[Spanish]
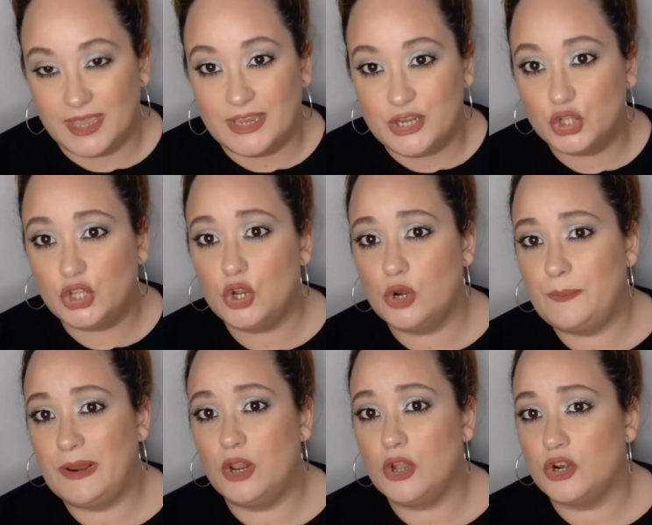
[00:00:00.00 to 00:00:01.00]
yo tengo el
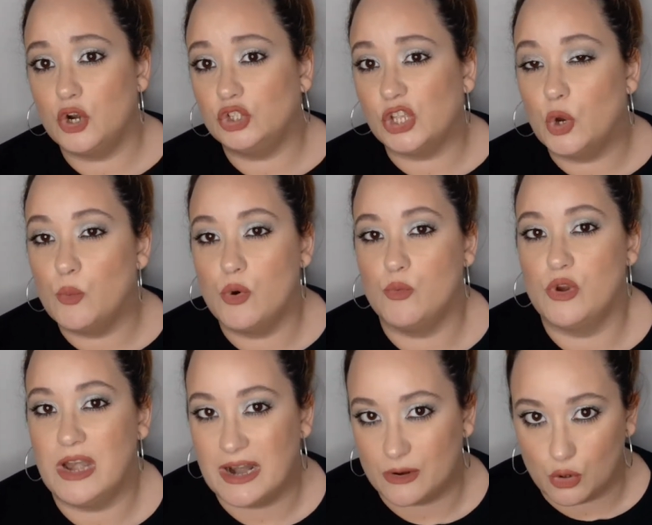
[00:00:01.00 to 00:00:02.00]
pelo que no lo tengo muy muy
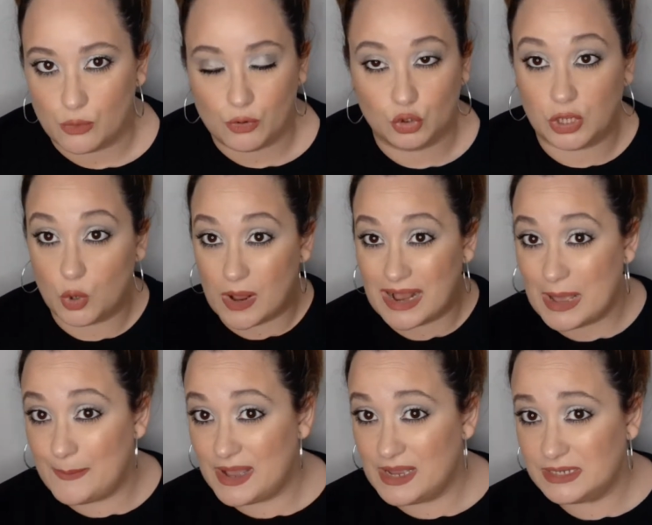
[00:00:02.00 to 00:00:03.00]
largo, lo tengo a
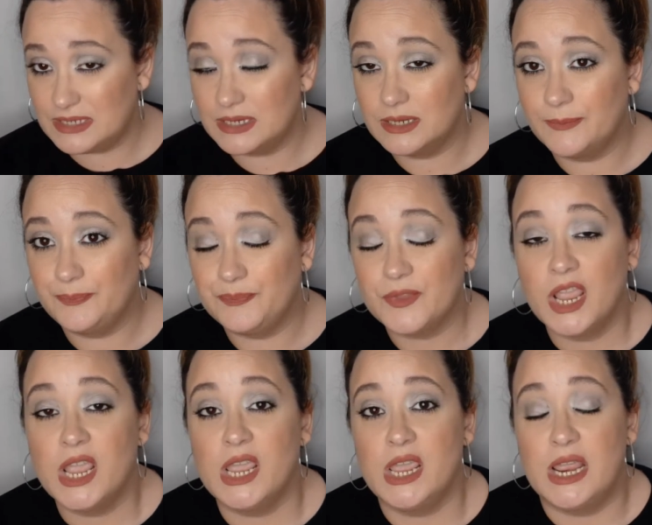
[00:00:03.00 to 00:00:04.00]
capas
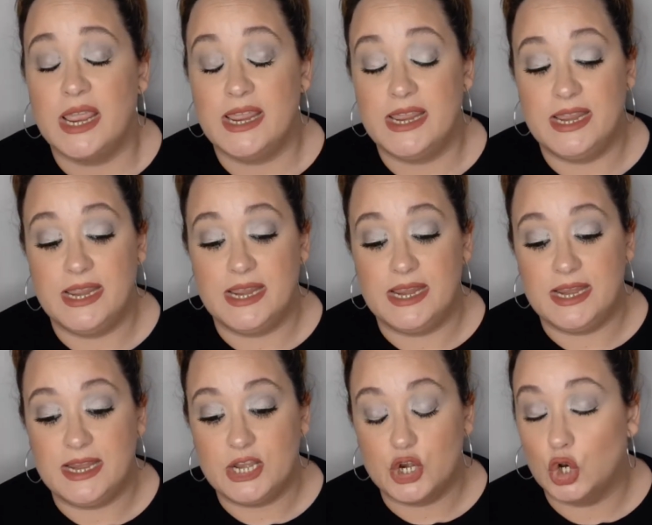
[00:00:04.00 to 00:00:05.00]

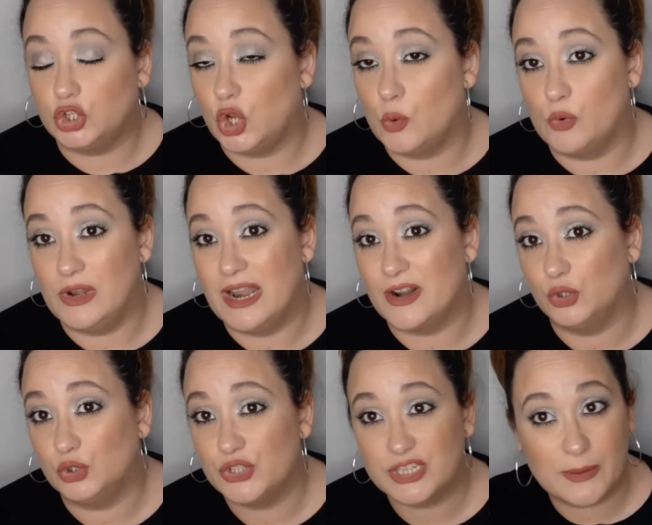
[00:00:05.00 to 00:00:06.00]
y no lo tengo muy largo.
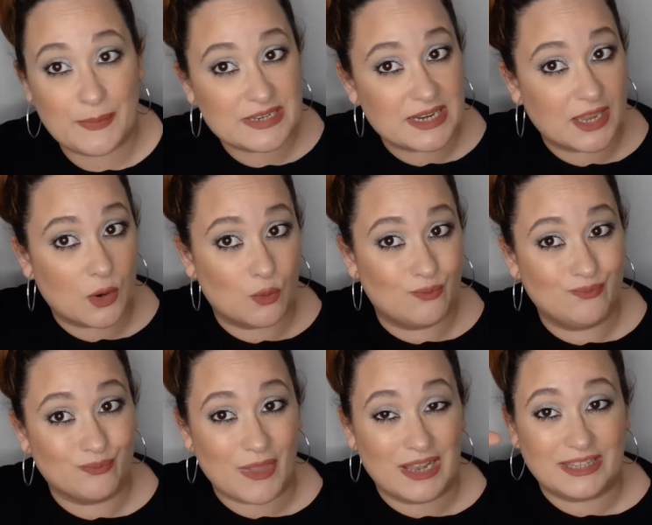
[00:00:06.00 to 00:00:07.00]
Entonces, ¿qué pasa? Que
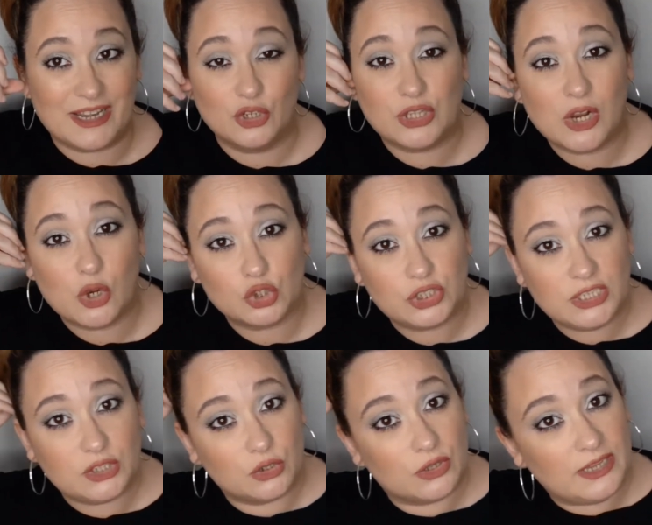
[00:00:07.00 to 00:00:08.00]
mm, al tenerlo tan
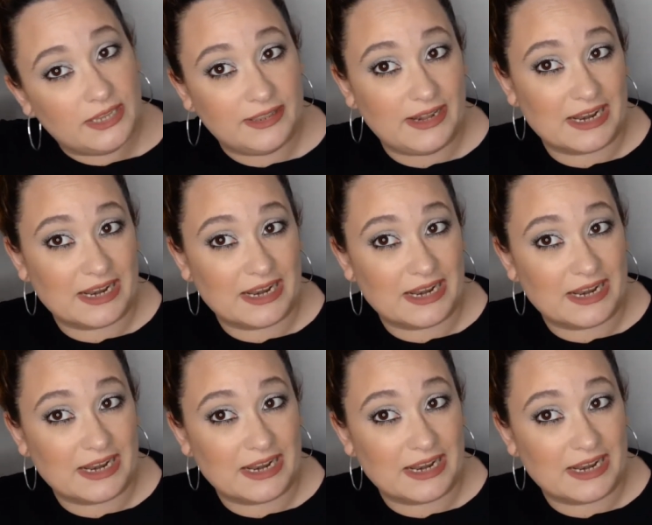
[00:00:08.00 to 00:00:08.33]
cortito de,